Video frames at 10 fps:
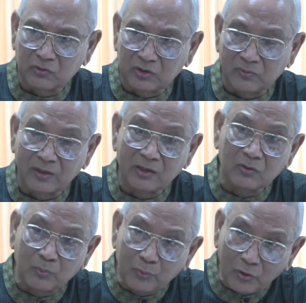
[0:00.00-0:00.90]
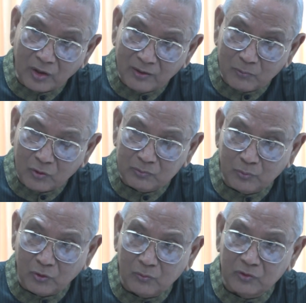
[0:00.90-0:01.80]
করতে পারি কিন্তু পরে
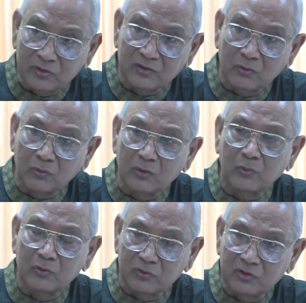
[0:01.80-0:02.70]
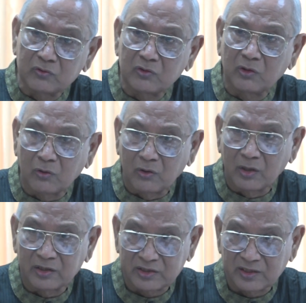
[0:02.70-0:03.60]
পরবর্তীতে রুগী ভর্তি যদি
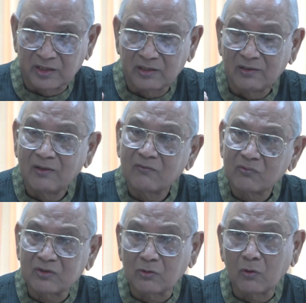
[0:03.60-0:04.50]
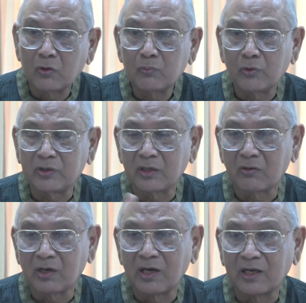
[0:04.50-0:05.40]
হয় সে তখন পরীক্ষা
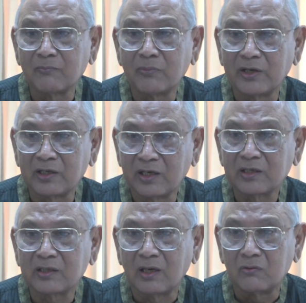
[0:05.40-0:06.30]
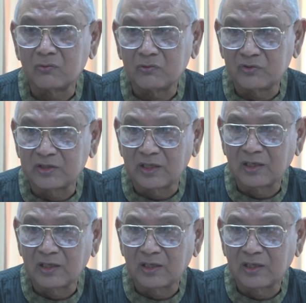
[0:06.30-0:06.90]
করা লাগে প্লেটলেট কাউন্ট যেটা